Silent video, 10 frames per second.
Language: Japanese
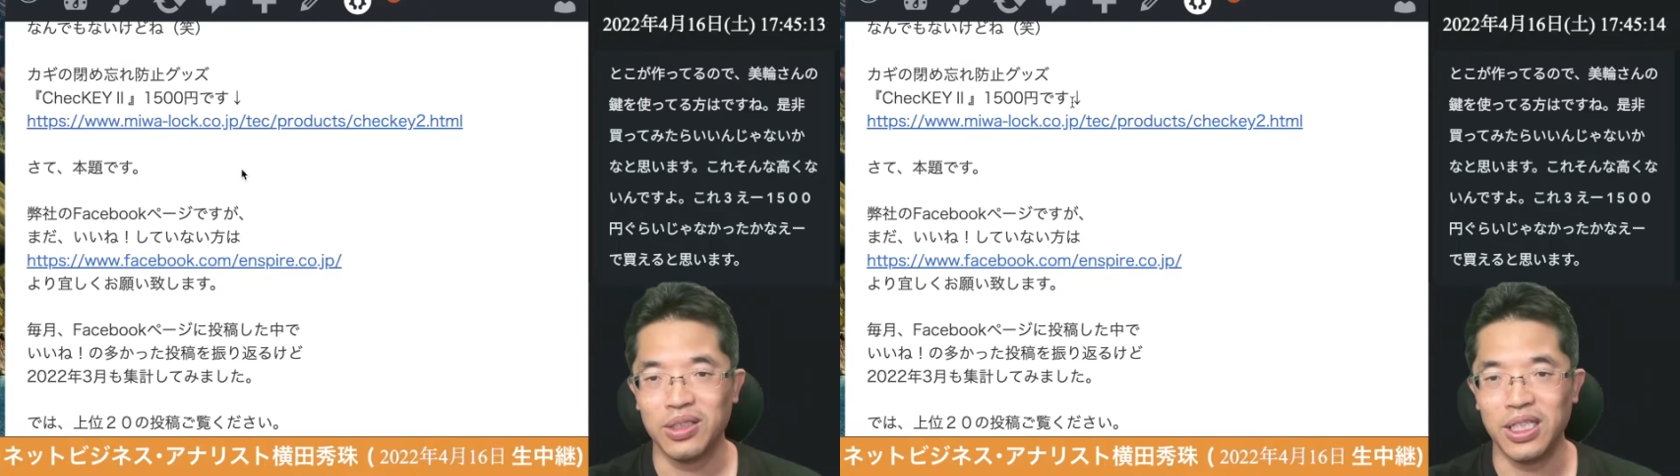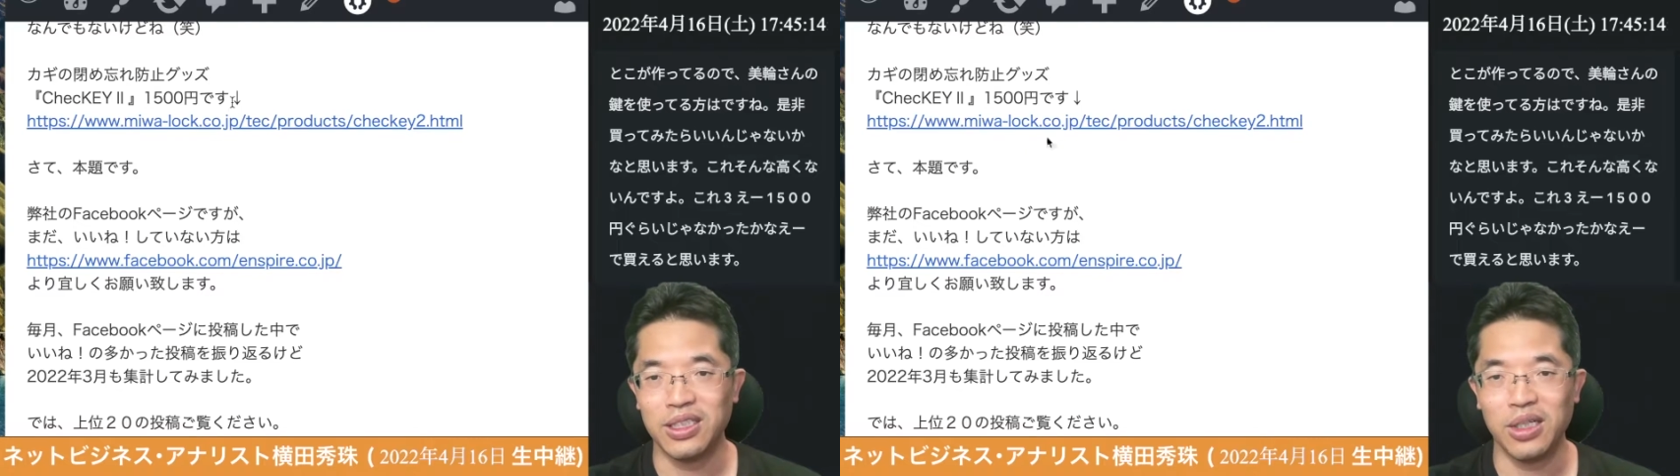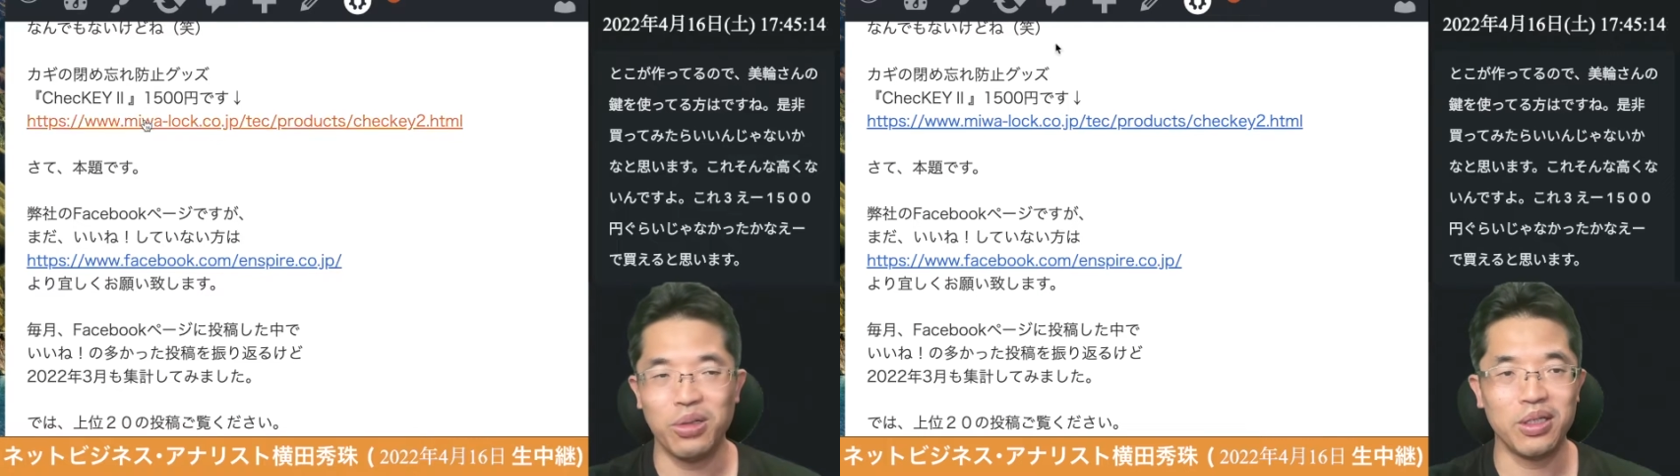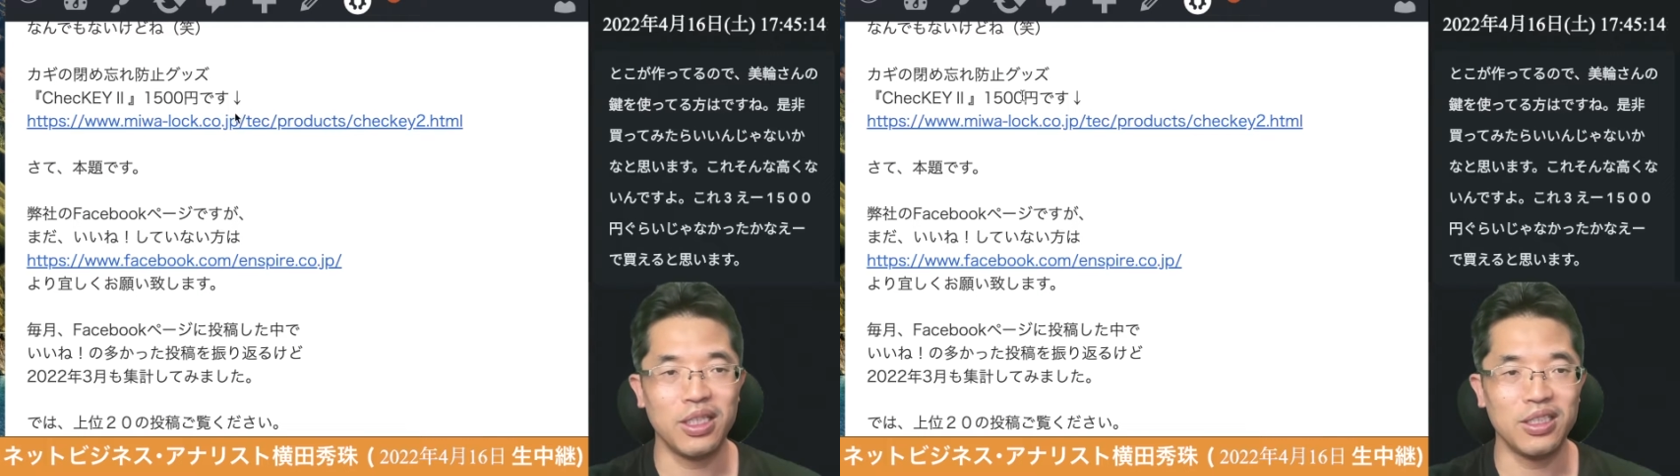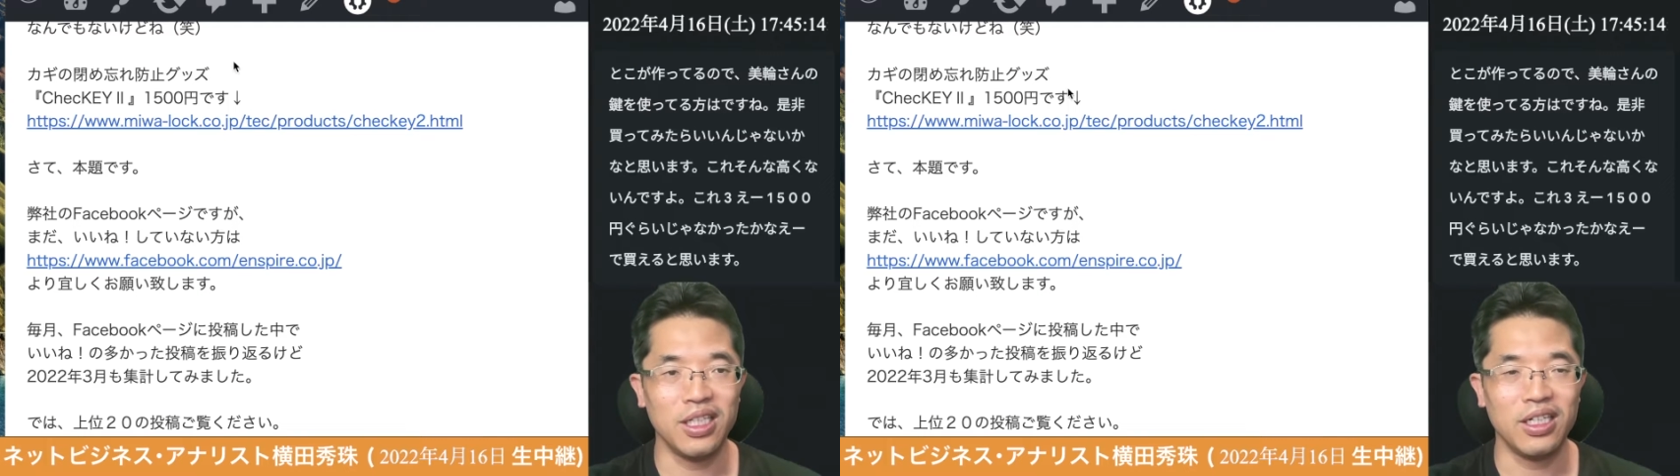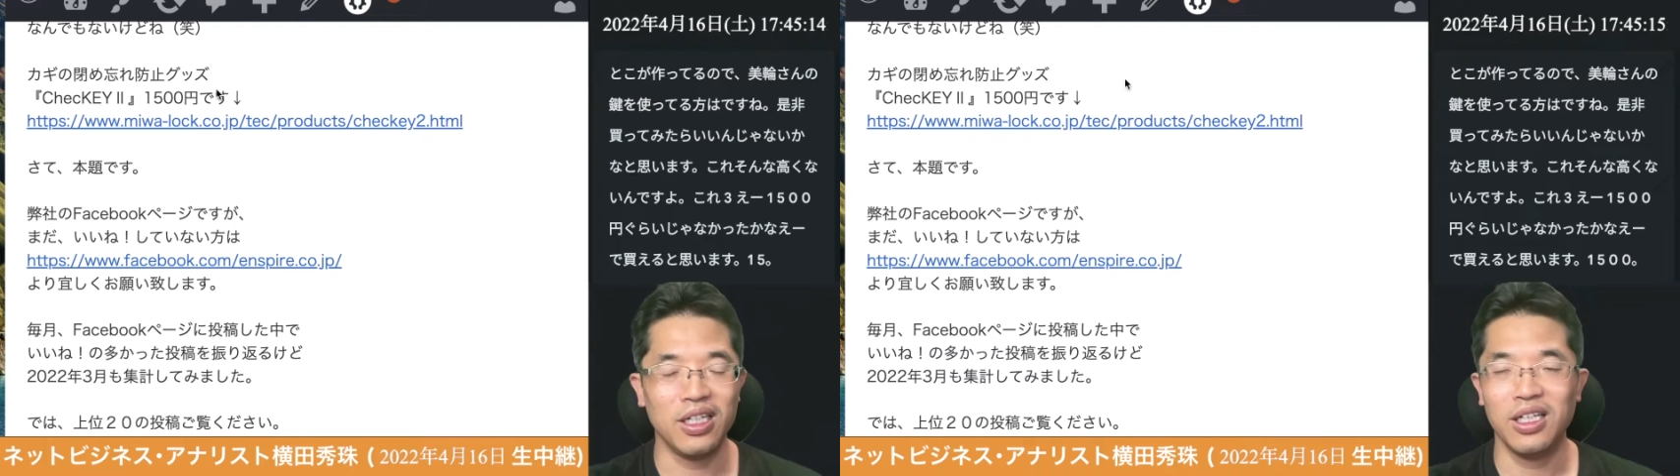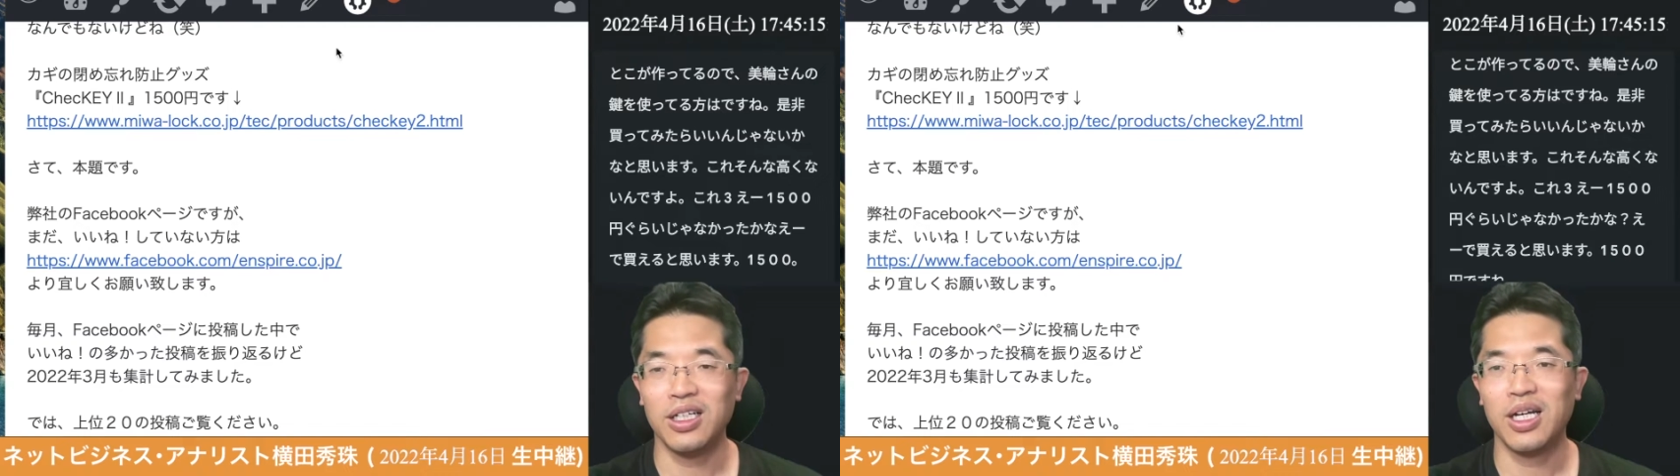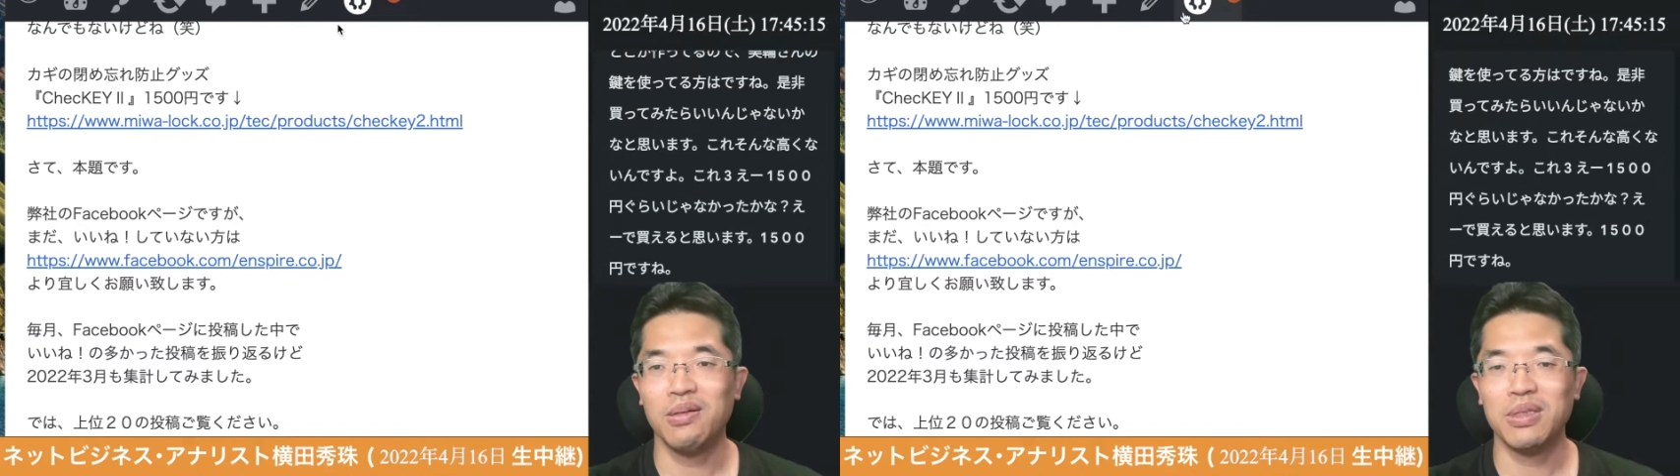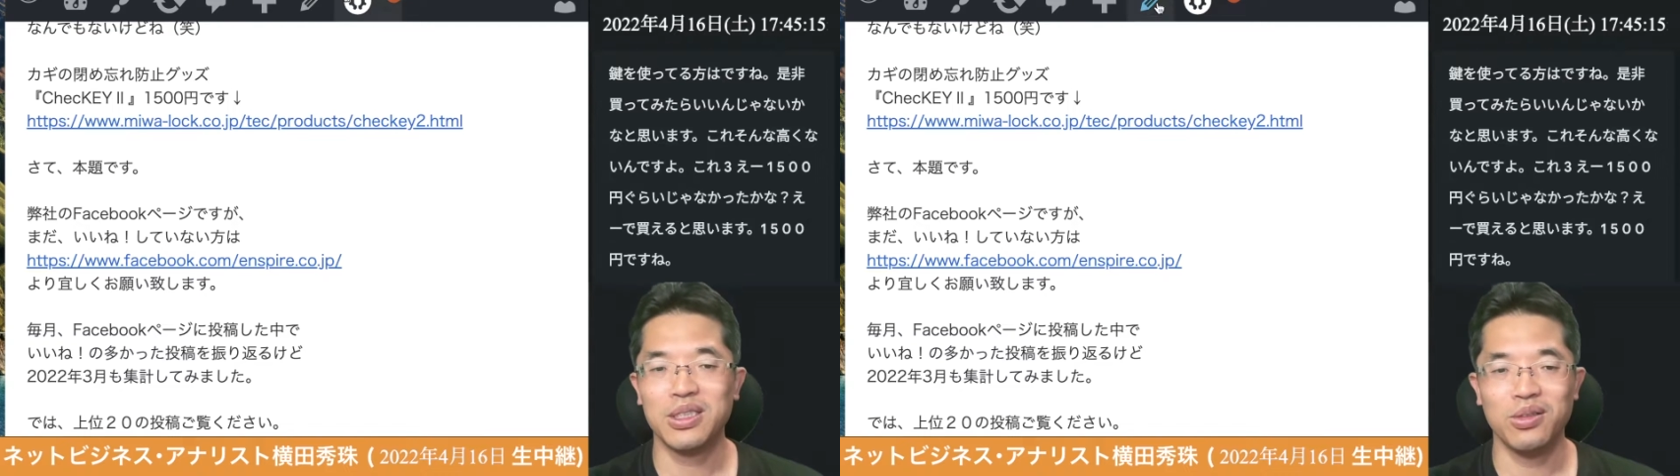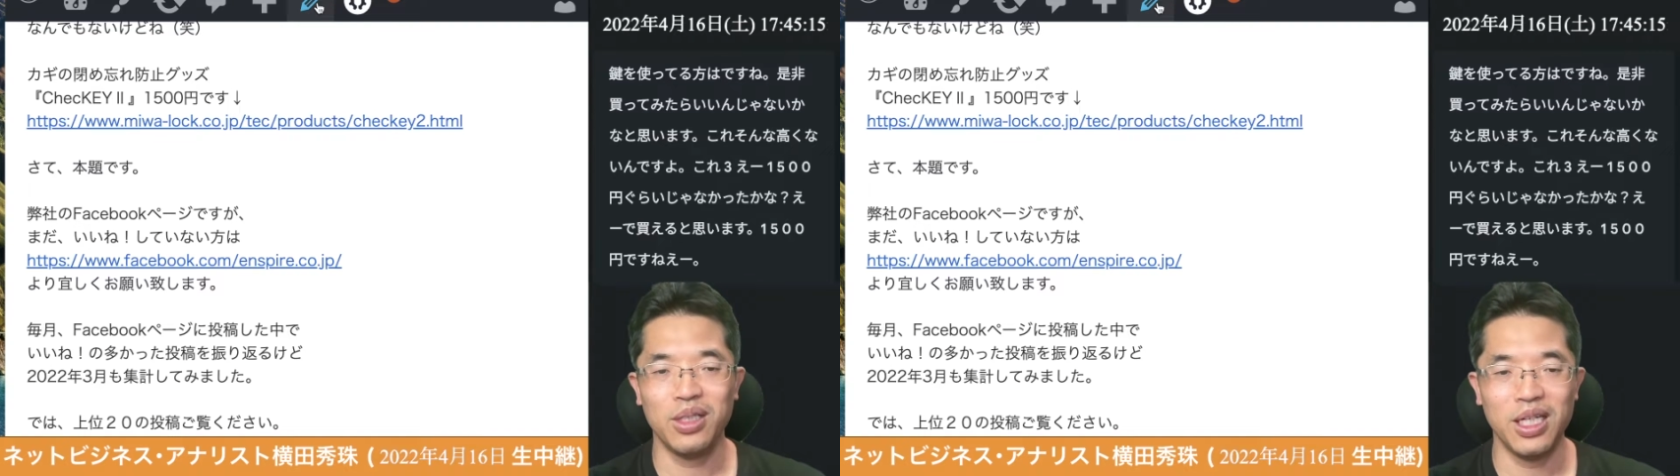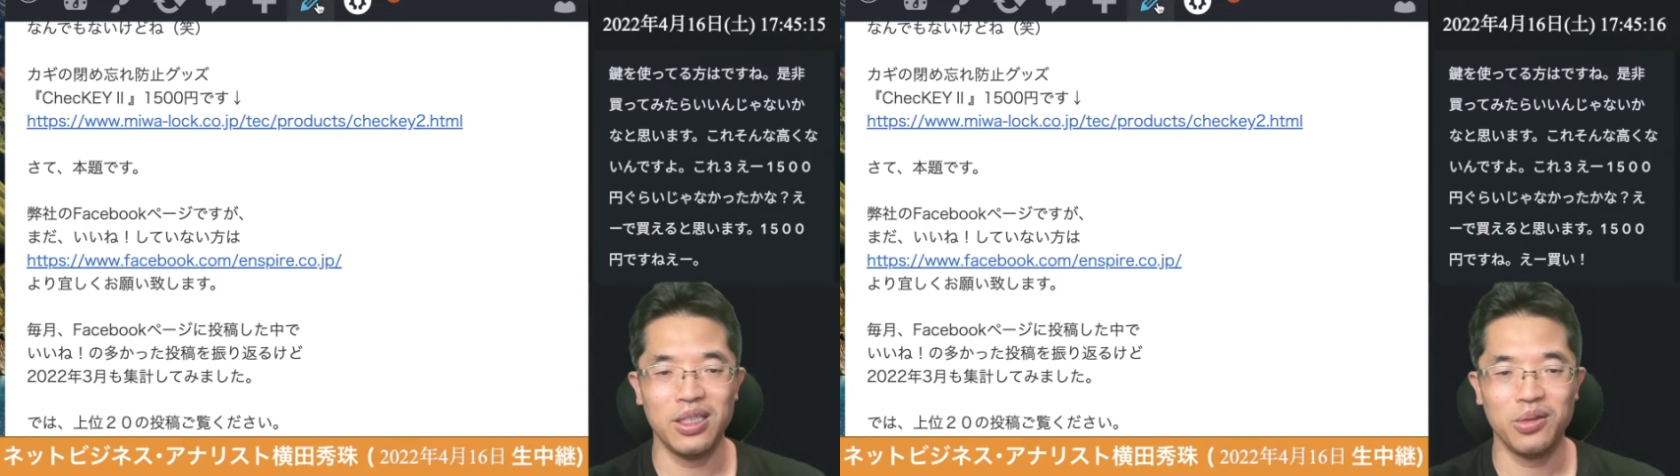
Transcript: えー、1500円ですね、えー、買えますので、